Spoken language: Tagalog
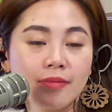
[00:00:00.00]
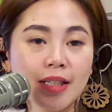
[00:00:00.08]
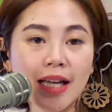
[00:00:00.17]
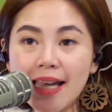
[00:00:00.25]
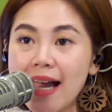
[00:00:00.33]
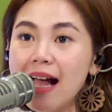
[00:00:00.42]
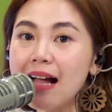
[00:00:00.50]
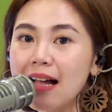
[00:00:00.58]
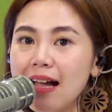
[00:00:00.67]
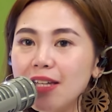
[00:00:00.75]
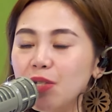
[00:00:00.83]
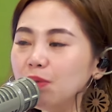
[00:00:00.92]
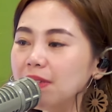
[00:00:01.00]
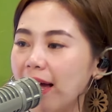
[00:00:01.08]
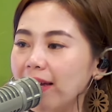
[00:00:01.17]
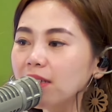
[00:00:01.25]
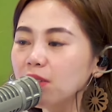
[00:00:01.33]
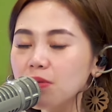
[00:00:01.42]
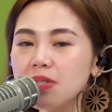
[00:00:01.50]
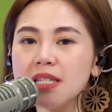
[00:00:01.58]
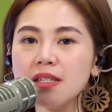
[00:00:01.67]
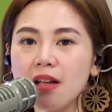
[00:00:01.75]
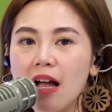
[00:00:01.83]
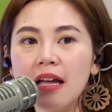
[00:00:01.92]
Kaya nga yung
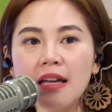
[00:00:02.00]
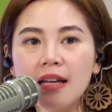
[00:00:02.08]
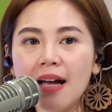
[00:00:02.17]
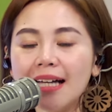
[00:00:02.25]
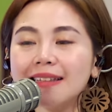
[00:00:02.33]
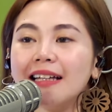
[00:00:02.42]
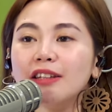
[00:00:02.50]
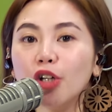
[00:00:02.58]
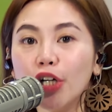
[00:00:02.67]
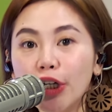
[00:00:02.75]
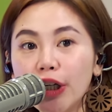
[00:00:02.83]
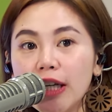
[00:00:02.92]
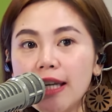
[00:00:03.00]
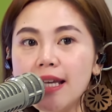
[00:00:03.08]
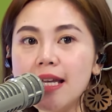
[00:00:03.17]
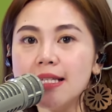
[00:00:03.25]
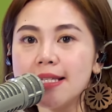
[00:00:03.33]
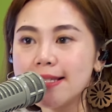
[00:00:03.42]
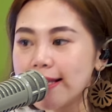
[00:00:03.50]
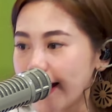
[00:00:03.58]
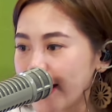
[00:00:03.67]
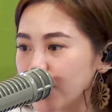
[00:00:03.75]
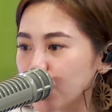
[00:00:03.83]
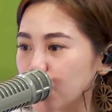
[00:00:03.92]
diagnosis at an early
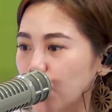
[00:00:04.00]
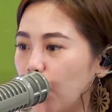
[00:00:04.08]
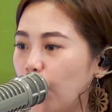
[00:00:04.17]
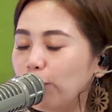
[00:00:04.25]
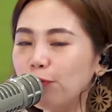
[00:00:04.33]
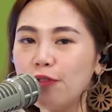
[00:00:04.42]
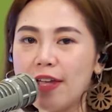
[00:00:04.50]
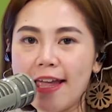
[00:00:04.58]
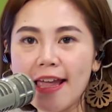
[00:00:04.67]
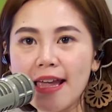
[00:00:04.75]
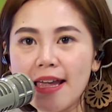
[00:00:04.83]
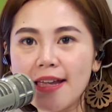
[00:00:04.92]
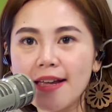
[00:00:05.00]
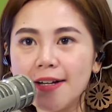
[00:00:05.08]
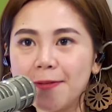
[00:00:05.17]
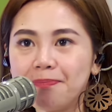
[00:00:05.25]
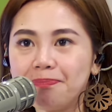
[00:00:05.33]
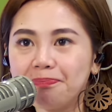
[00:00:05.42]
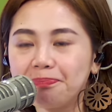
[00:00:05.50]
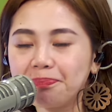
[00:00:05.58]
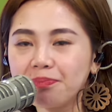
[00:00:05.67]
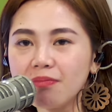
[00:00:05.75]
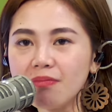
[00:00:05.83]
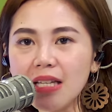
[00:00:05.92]
stage of a
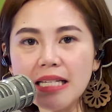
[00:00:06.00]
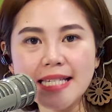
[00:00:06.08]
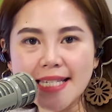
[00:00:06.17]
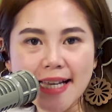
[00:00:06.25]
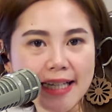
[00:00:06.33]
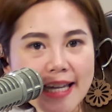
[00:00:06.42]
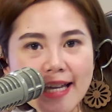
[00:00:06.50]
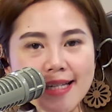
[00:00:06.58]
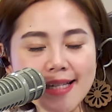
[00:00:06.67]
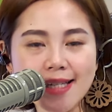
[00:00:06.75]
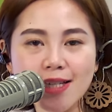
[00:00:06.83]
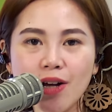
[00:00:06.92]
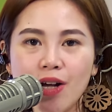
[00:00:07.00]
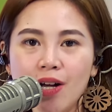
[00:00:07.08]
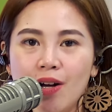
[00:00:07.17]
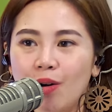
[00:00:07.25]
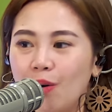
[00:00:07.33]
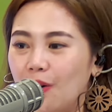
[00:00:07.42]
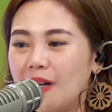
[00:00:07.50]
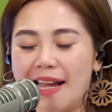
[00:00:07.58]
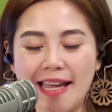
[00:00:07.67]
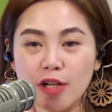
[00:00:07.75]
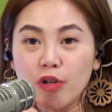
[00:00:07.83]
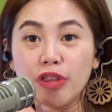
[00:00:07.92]
sickness,
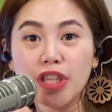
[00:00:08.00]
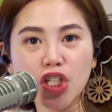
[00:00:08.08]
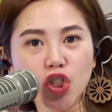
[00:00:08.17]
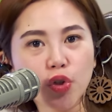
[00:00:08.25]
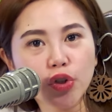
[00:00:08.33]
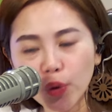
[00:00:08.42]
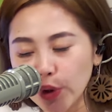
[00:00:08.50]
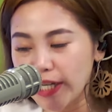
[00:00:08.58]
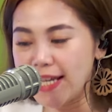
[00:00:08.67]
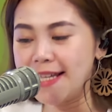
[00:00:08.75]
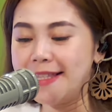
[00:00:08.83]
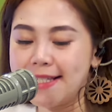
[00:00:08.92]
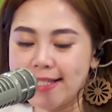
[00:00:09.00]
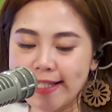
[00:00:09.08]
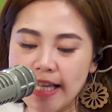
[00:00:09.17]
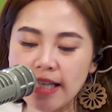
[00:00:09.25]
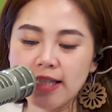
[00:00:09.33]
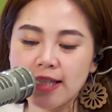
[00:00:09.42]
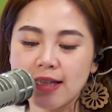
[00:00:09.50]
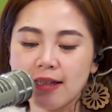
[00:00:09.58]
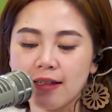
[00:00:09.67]
a condition, or a disease